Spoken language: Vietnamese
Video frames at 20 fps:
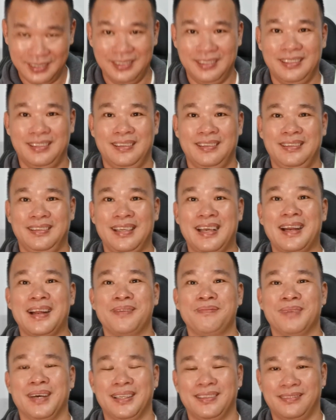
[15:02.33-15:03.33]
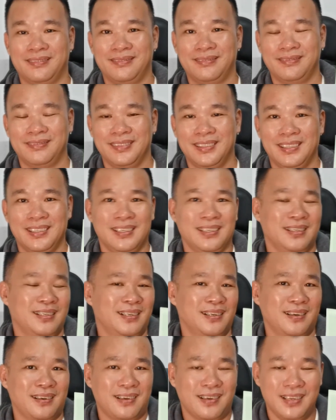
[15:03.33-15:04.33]
gia đình mình
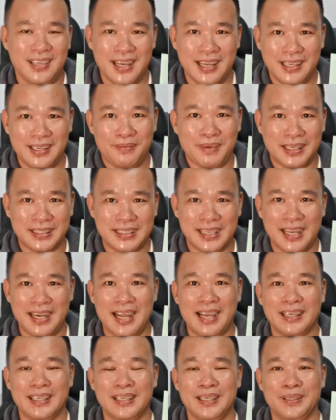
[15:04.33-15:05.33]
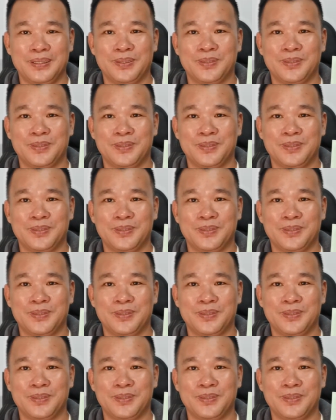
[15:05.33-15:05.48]
có thể các bạn trẻ đang yêu